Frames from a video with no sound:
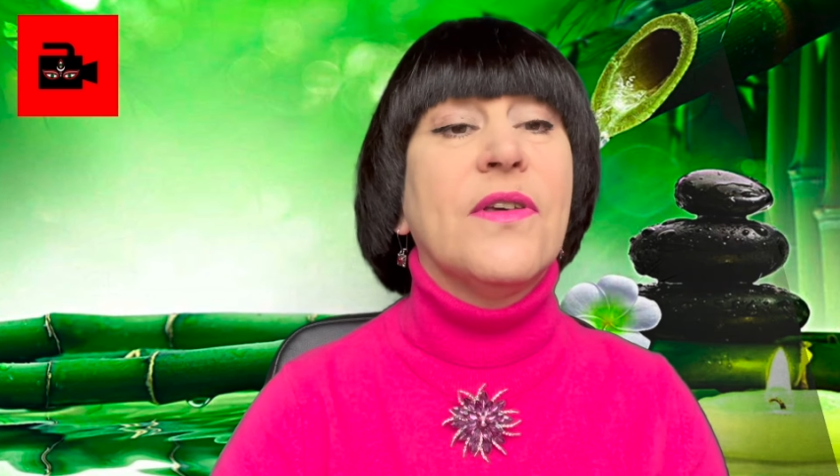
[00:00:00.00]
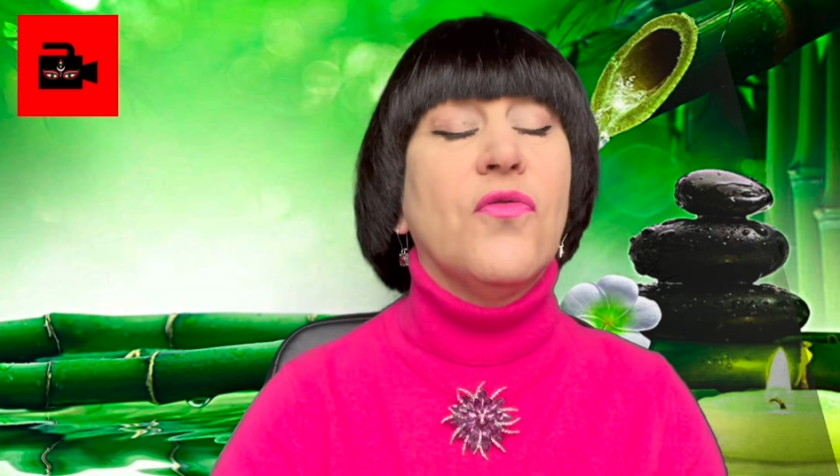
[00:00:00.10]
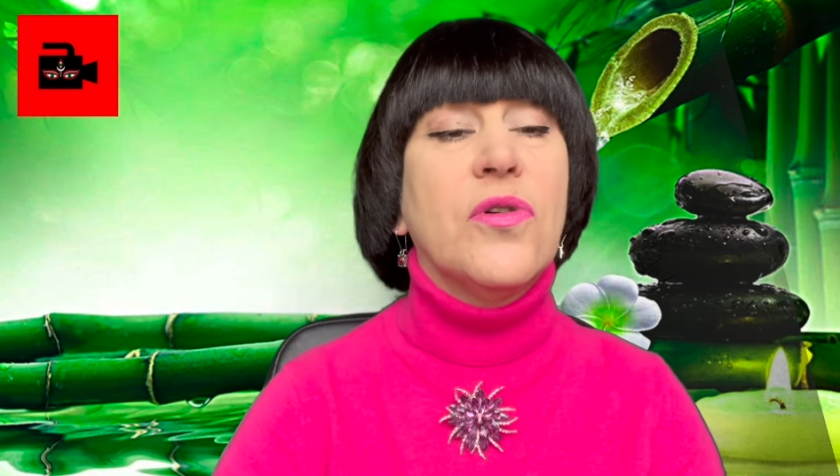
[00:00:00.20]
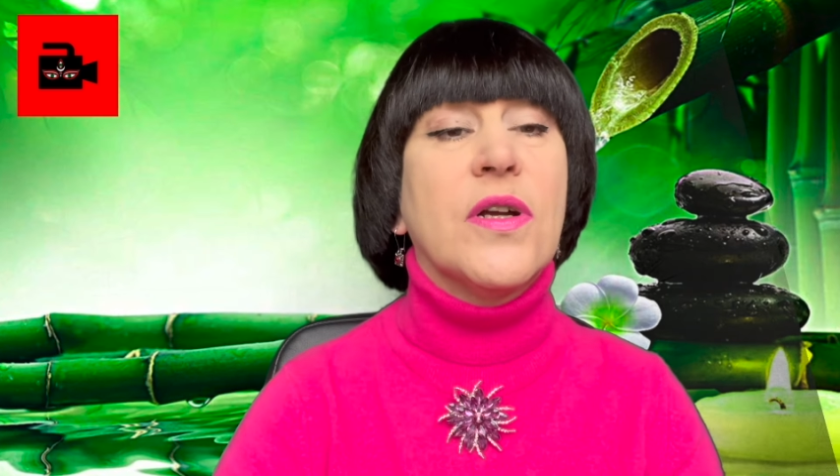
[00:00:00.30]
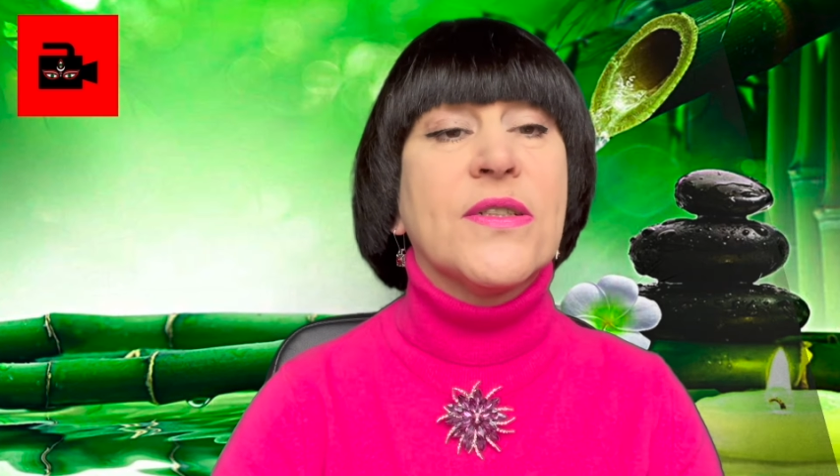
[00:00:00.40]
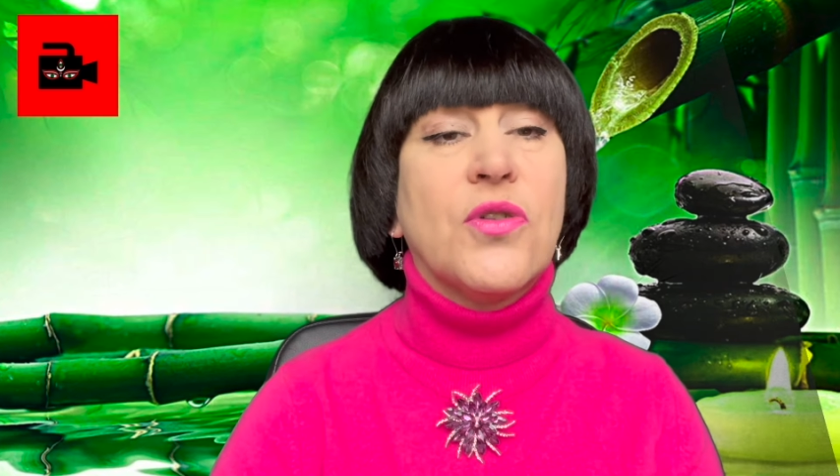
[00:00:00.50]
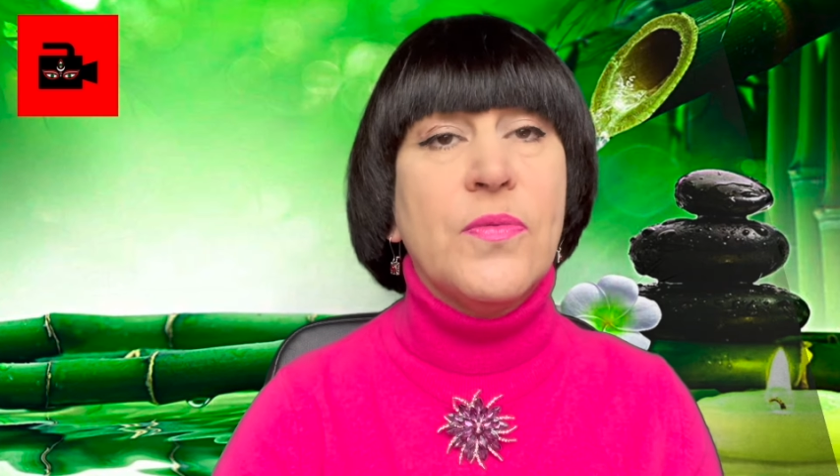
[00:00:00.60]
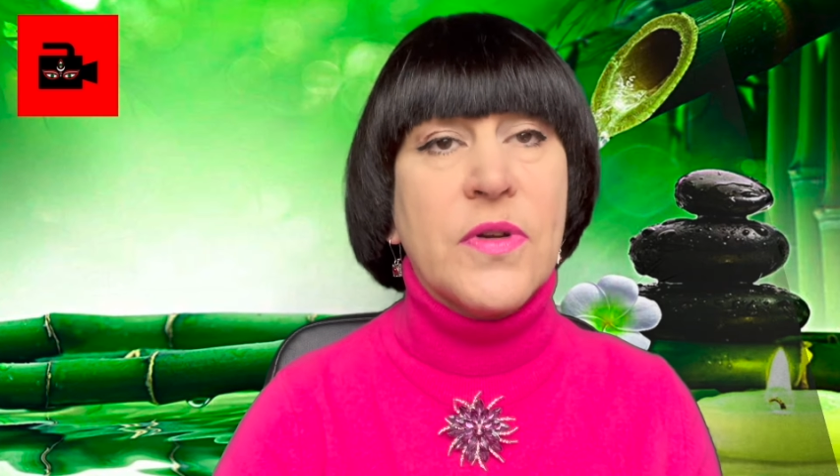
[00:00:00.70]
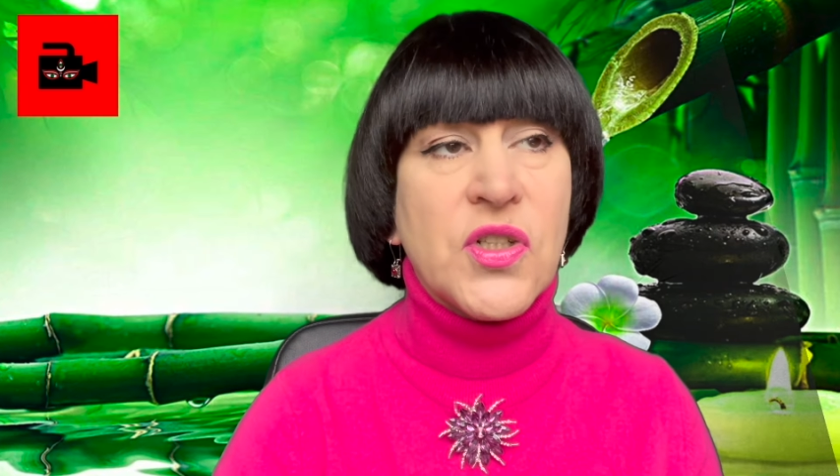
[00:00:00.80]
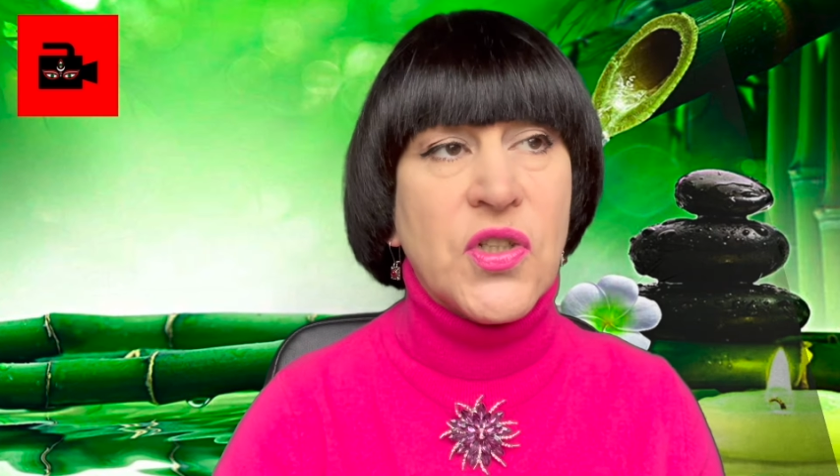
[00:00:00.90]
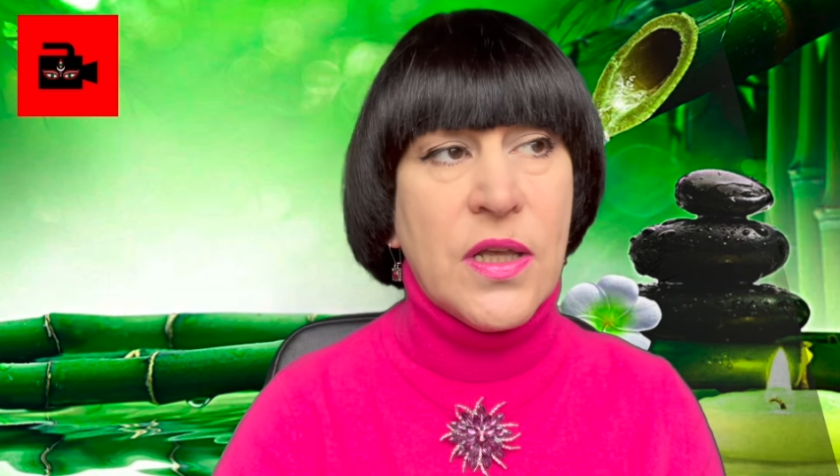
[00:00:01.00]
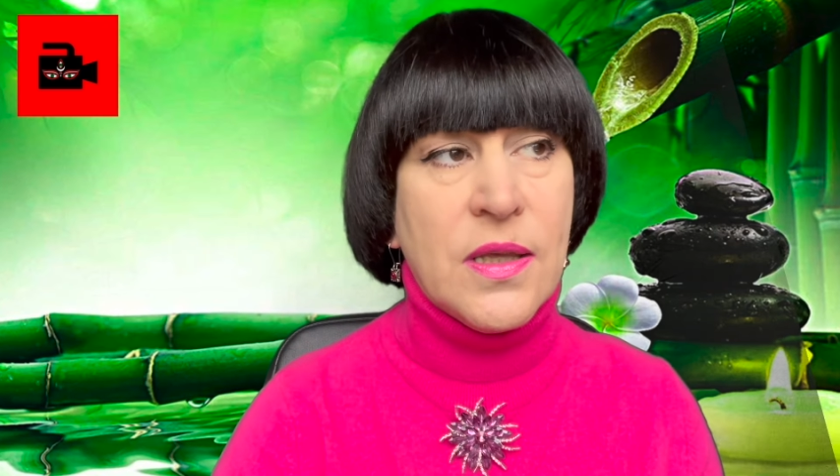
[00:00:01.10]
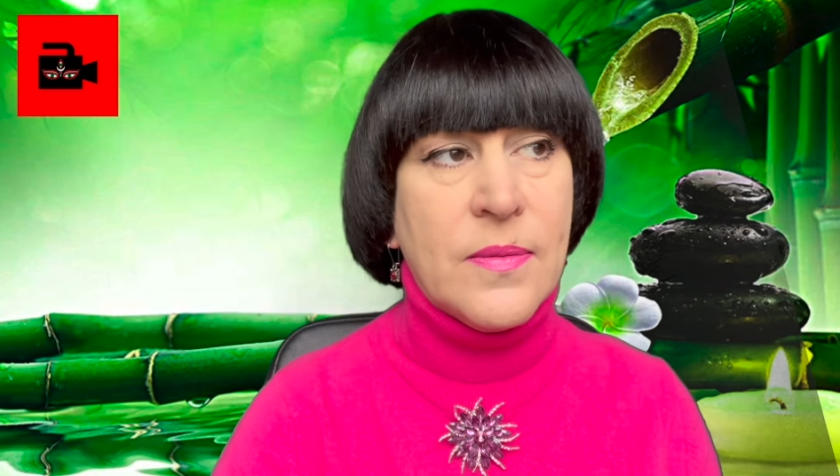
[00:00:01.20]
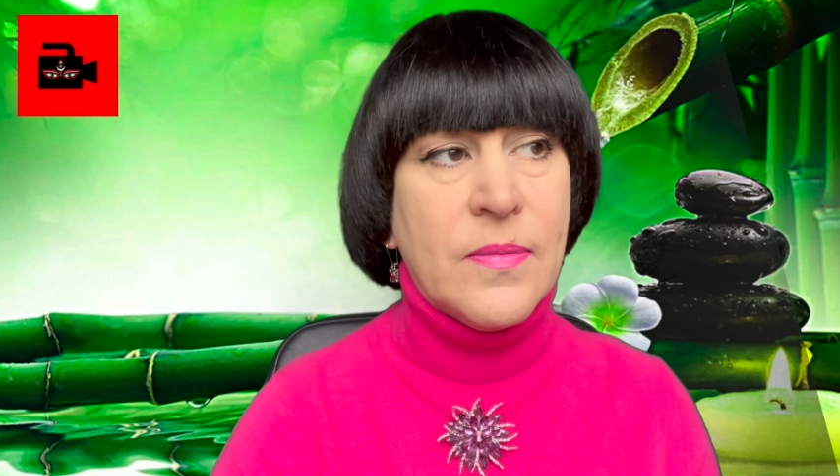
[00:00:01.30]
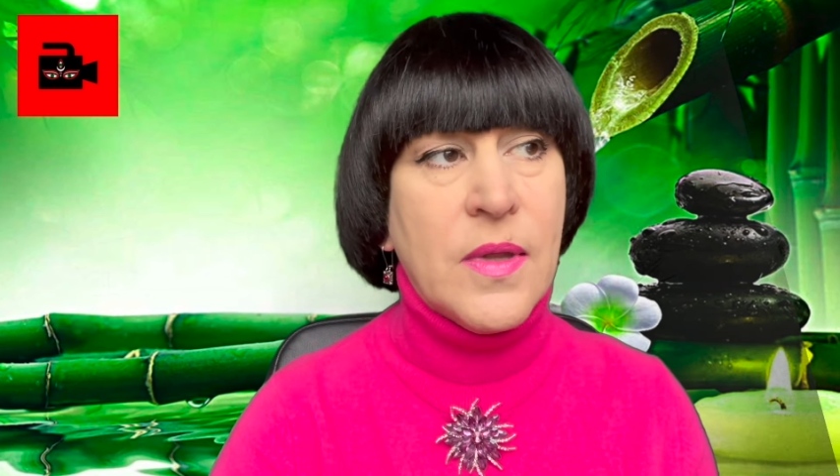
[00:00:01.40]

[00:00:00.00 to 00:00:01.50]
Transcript: в его гороскопе рождения.